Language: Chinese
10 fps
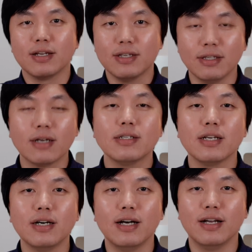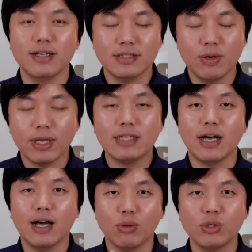可能这个像我刚才
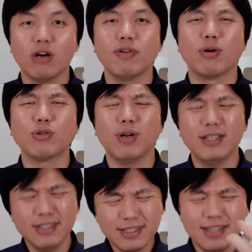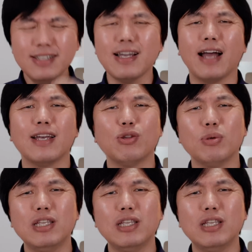讲，很多小粉红说：“真的假的，对对？